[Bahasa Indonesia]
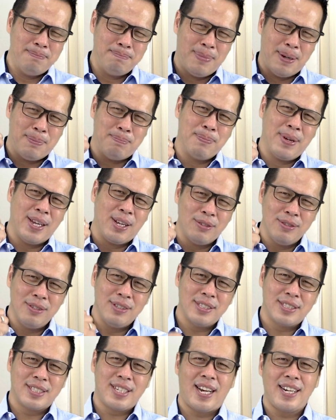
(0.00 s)
memik
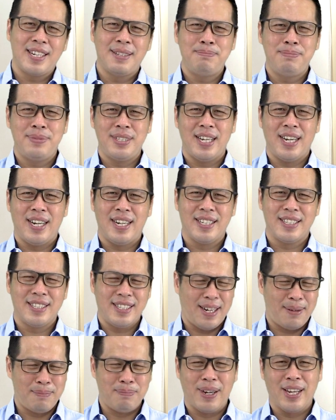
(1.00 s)
salibnya,
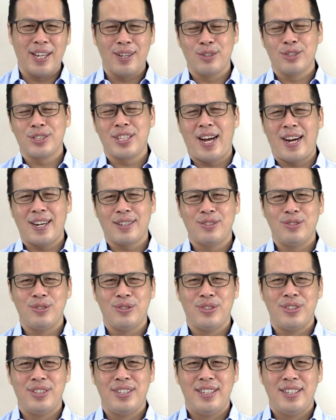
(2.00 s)
dan mengikut aku